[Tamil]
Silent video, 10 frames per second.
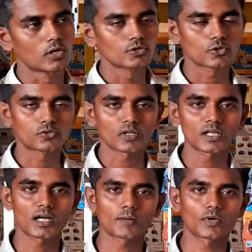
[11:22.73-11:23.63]
ஸோ தொடர்ந்து
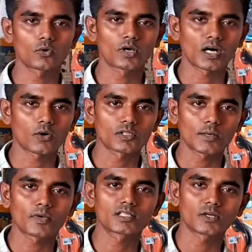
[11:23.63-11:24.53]
கால் பண்ணுங்கள் உங்களுக்கு ஆல் ஓவர்
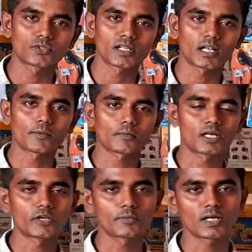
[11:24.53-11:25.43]
தமிழ்நாடு சவுத் இந்தியா எல்லா பக்கமும்
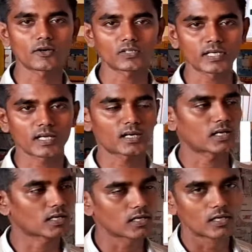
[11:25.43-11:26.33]
டெலிவரி பண்ணுறதுக்கு அவங்க தயாராகிறாங்க